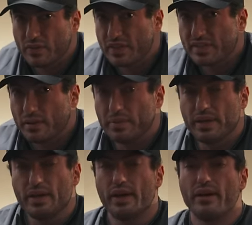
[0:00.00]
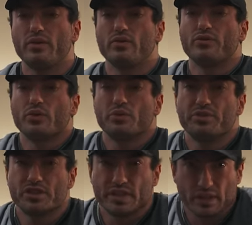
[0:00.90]
a você saber é o
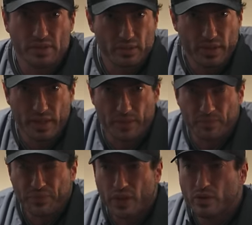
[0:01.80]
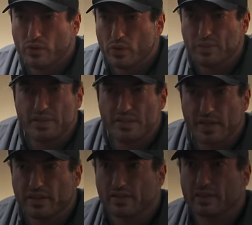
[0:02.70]
volume de treino semanal. Volume de
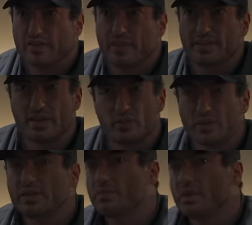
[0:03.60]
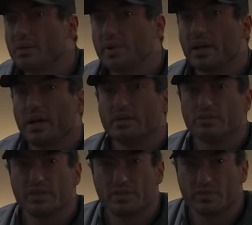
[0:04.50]
séries que você faz na sua semana para cada
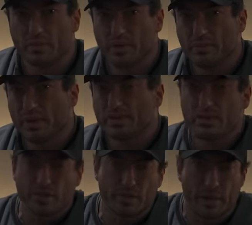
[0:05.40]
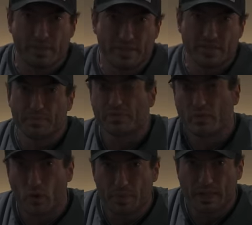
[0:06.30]
um desses grupamentos, seja para
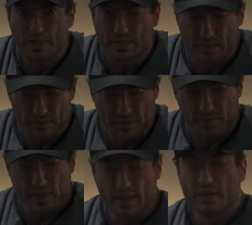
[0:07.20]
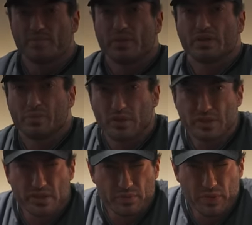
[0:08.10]
bíceps ou para tríceps. Você pode
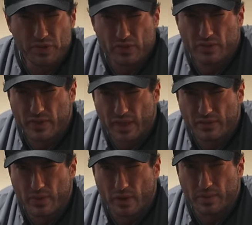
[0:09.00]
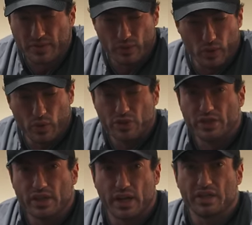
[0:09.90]
distribuir isso de várias formas.
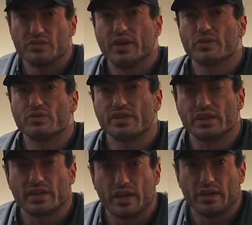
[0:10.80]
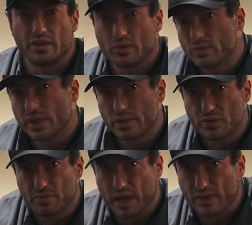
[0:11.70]
Hoje a gente vai concentrar em um treino
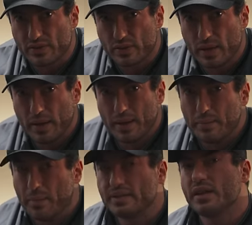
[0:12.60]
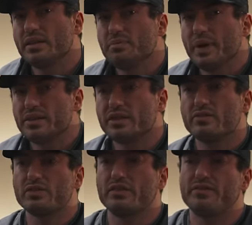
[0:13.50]
de braço mas nada impede que
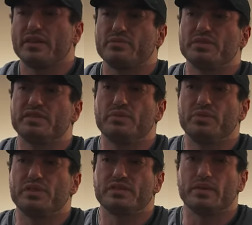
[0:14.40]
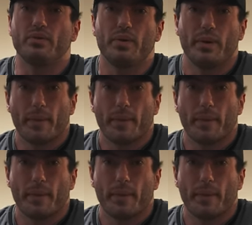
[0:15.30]
você faça uma distribuição